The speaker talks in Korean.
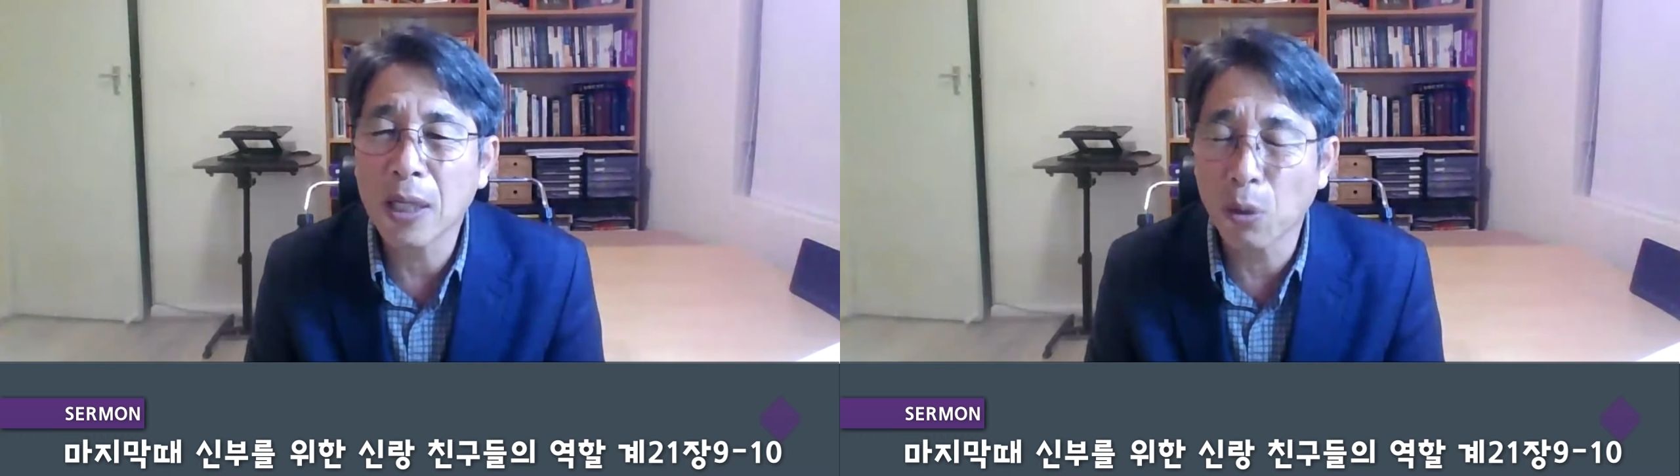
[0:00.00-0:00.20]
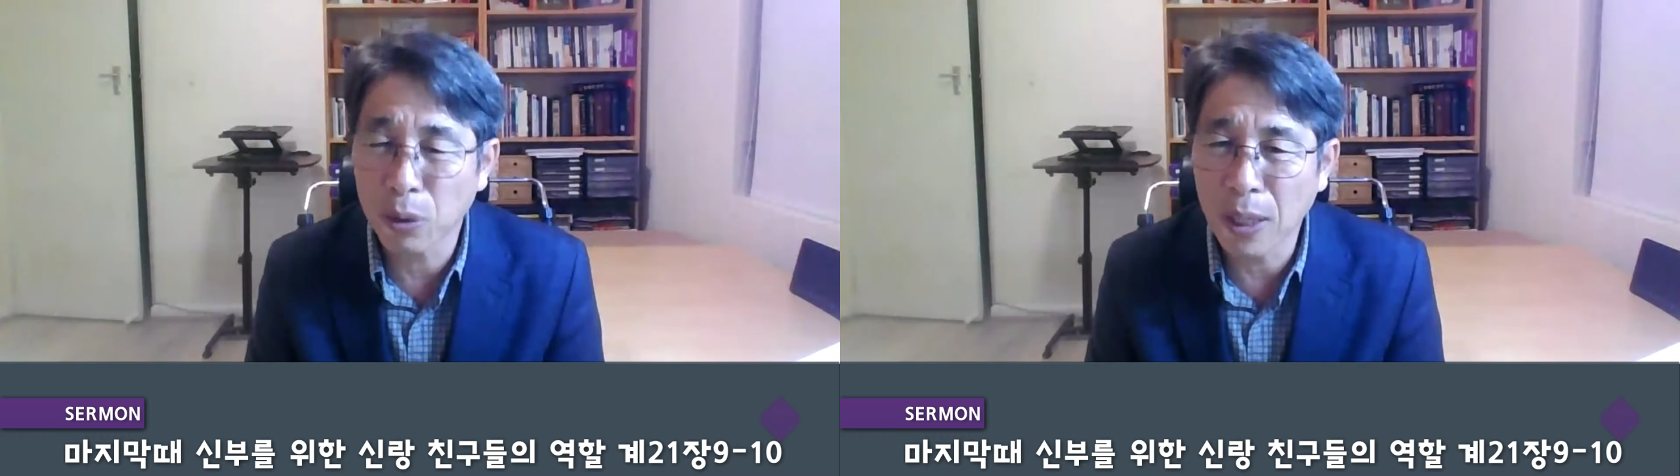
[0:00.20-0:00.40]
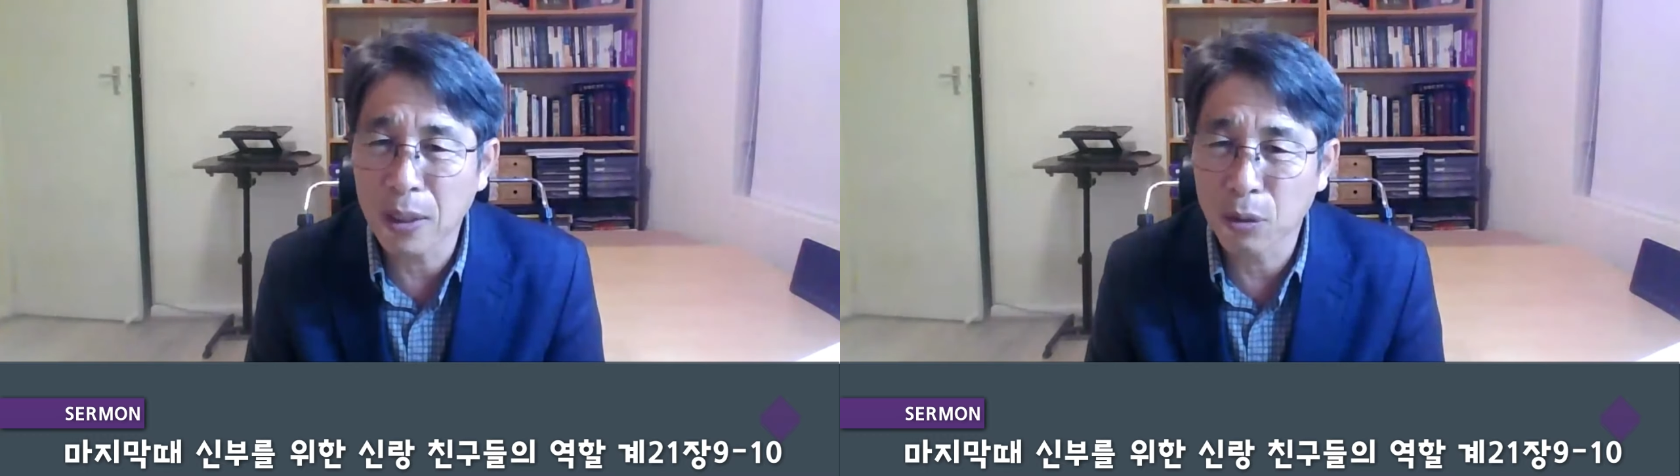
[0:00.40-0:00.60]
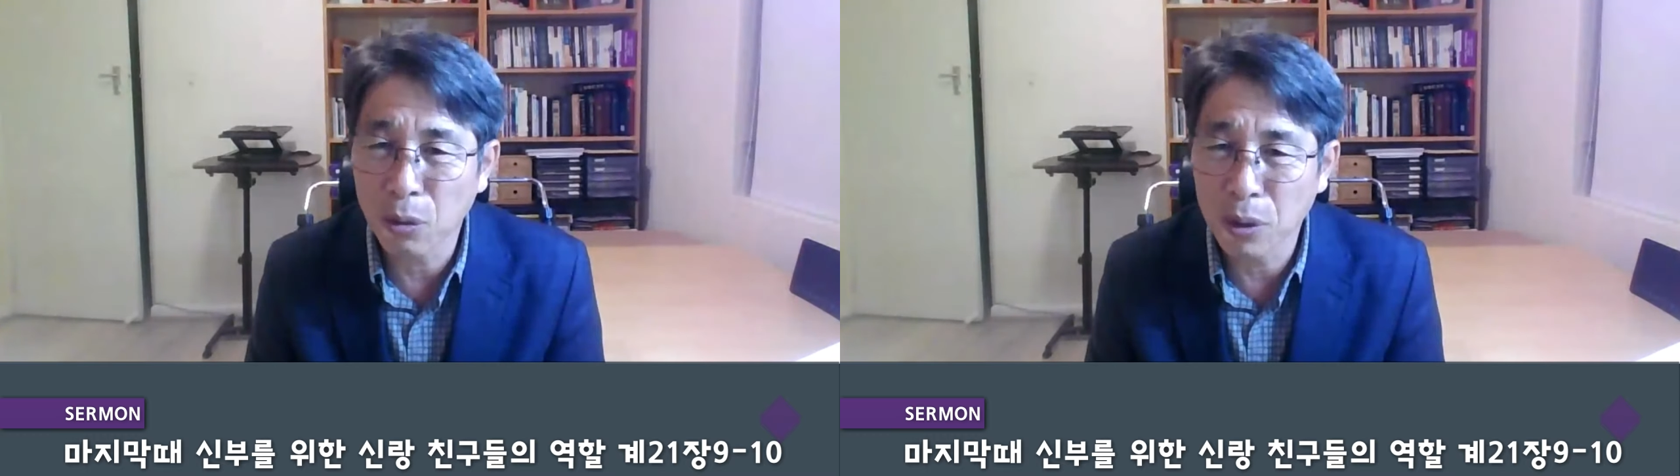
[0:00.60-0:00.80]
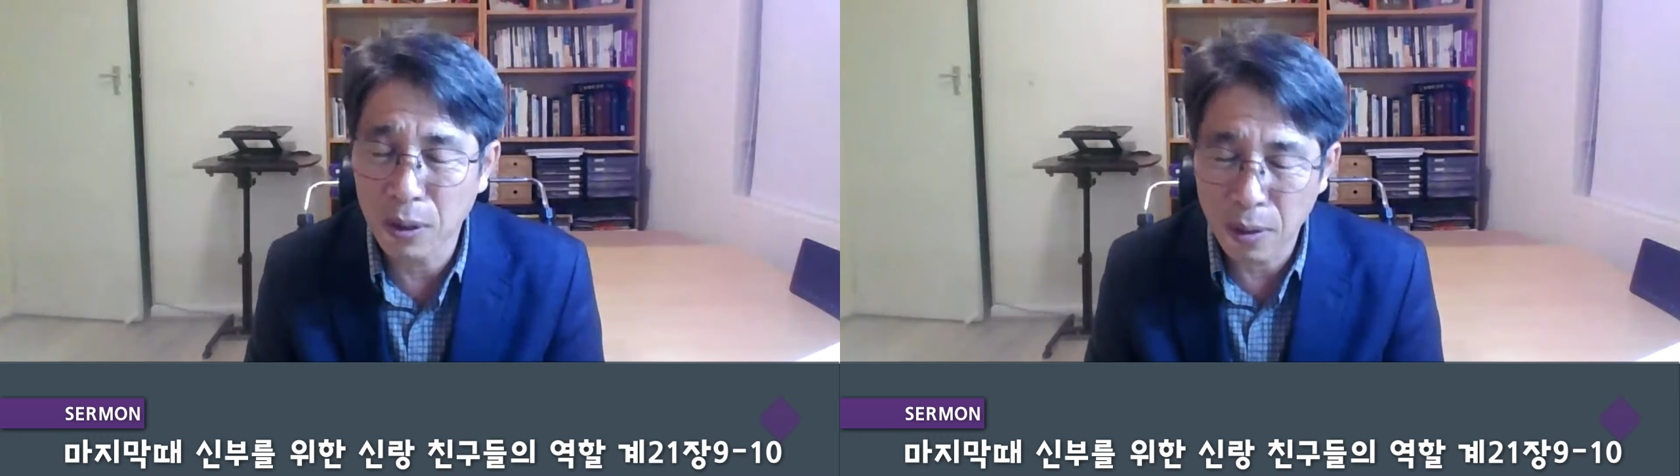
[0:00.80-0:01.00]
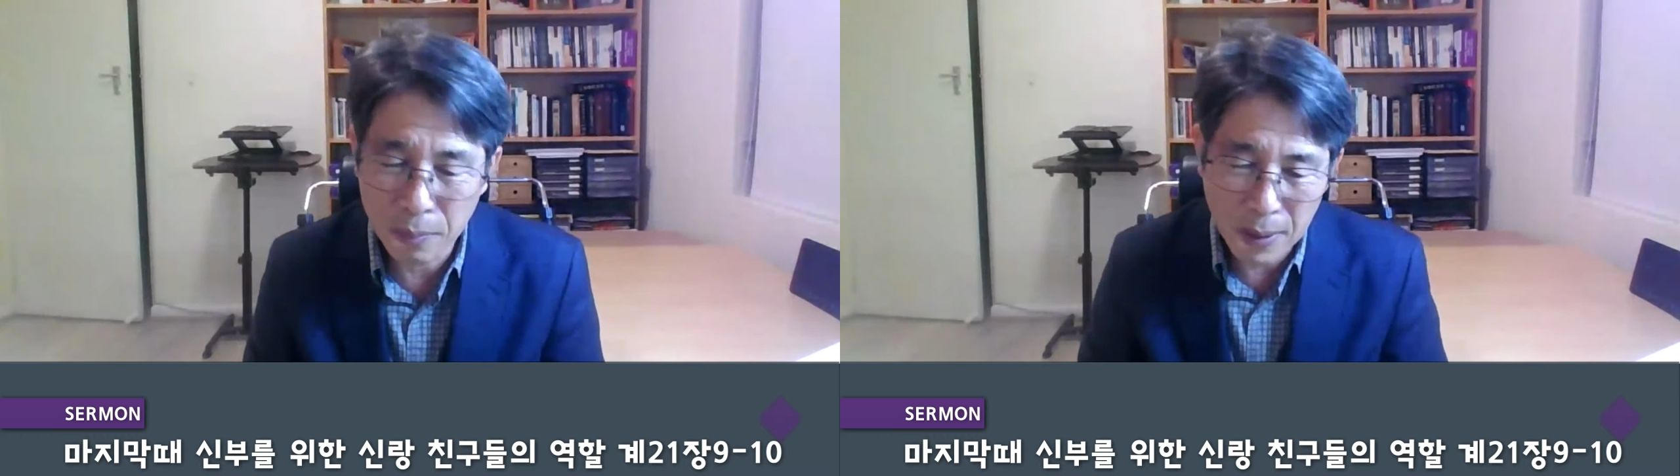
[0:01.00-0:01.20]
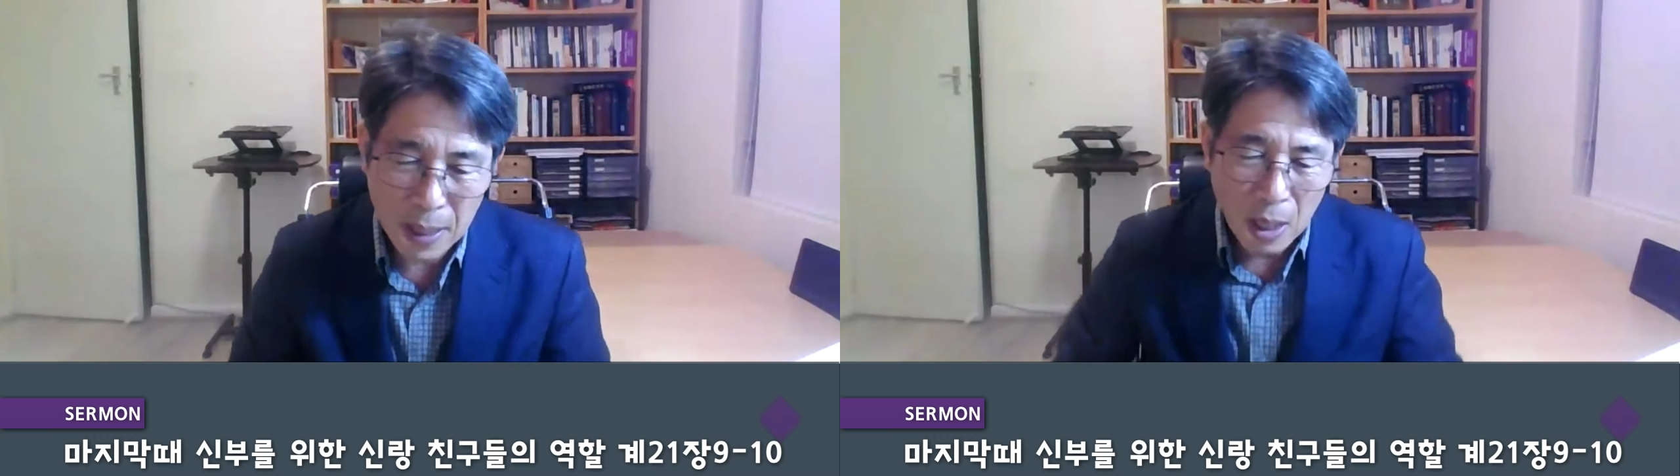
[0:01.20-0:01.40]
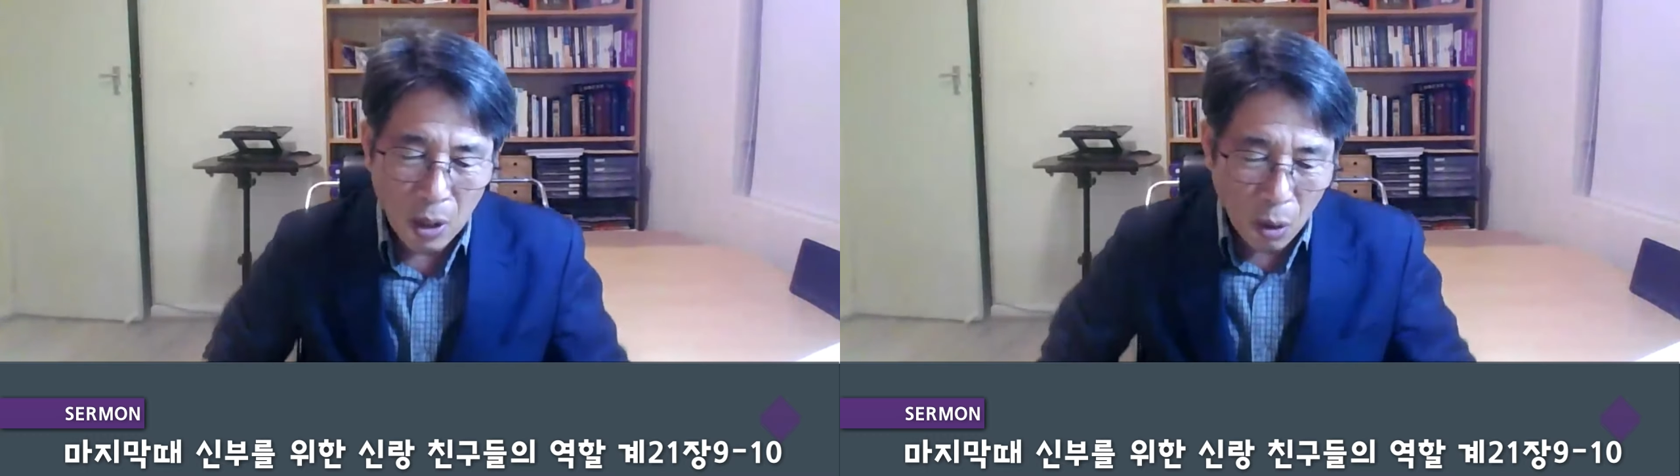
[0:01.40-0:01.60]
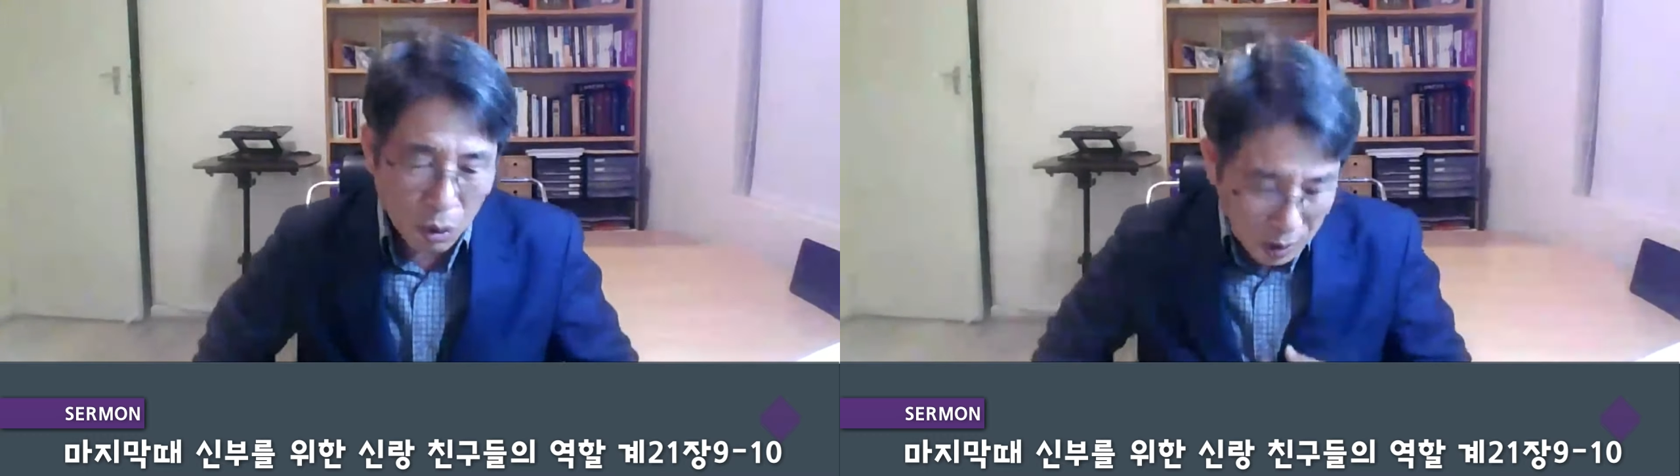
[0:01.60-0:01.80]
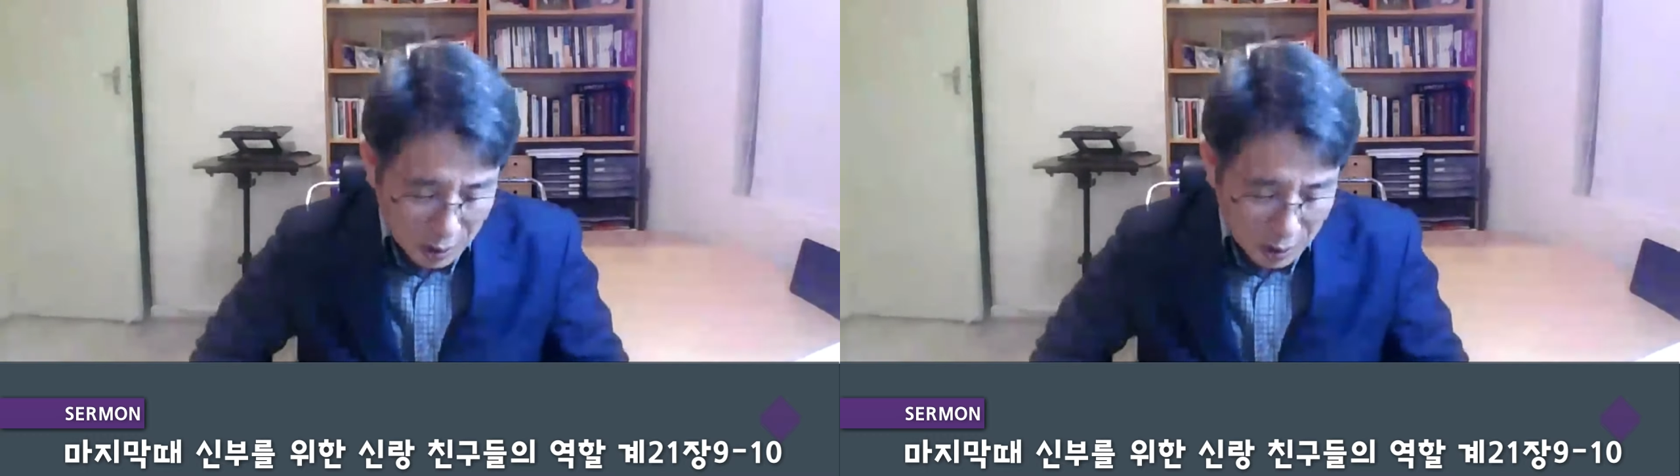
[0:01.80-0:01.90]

신랑이 온다는 소식을 들으면